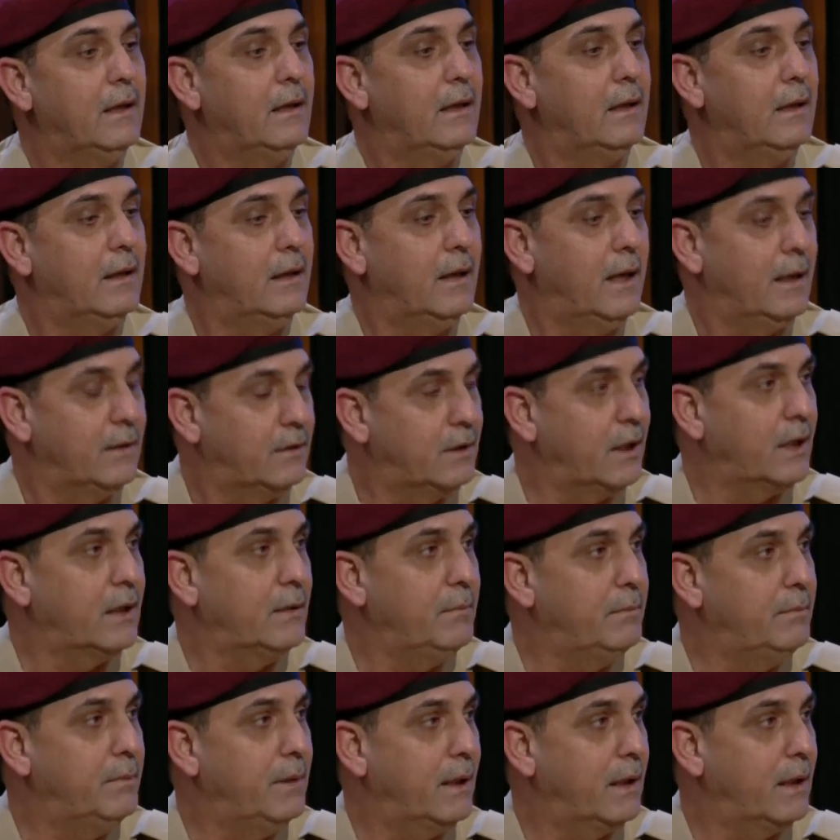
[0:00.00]

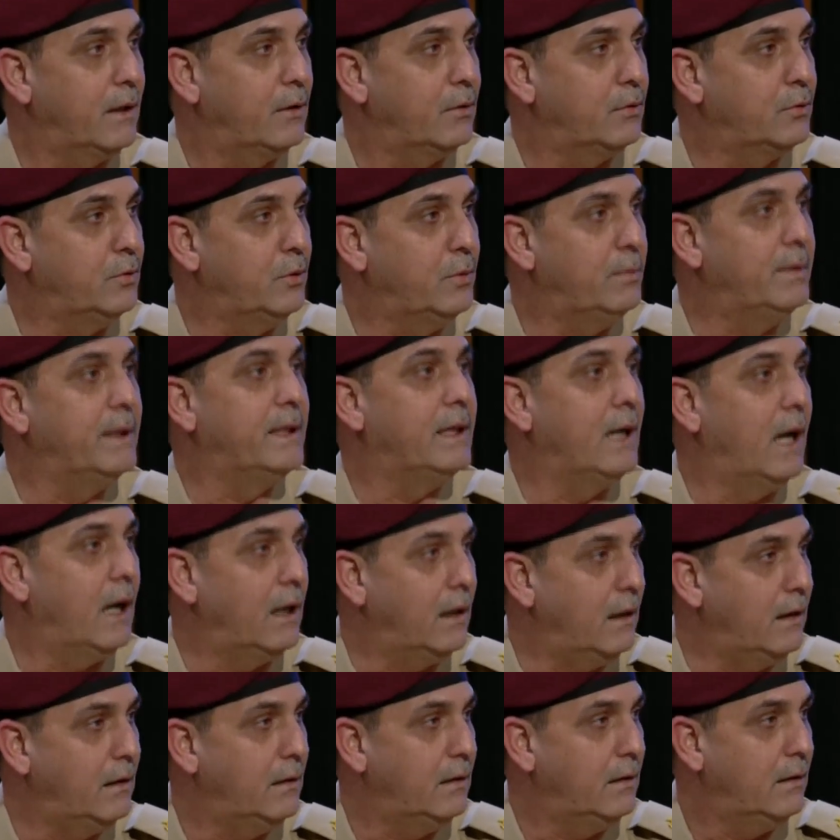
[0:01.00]
انتخب خلينا نقول
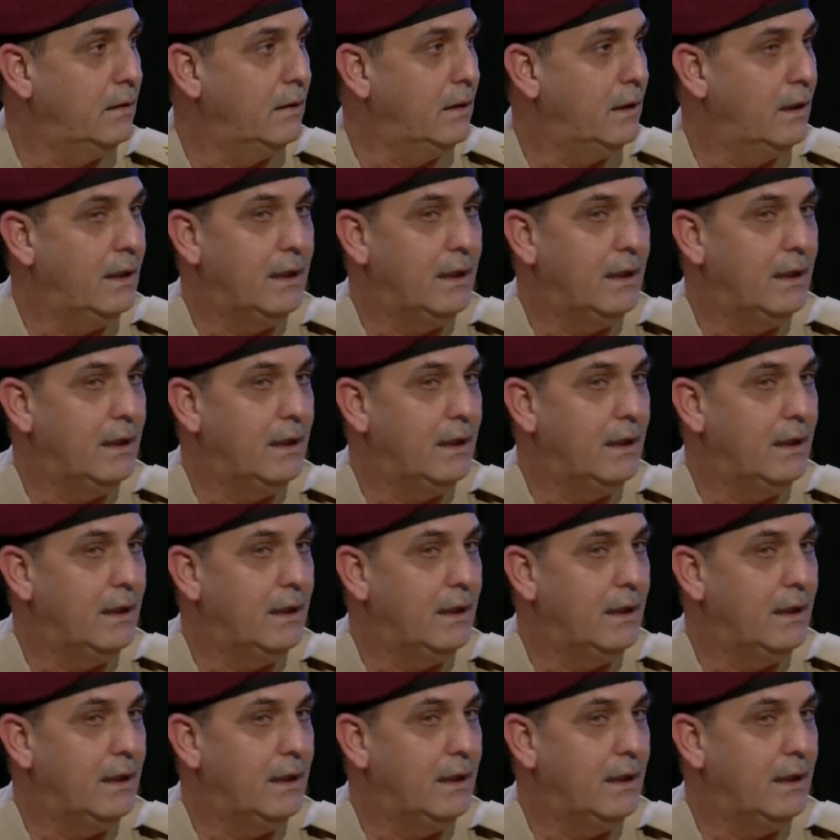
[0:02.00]
بدياله م.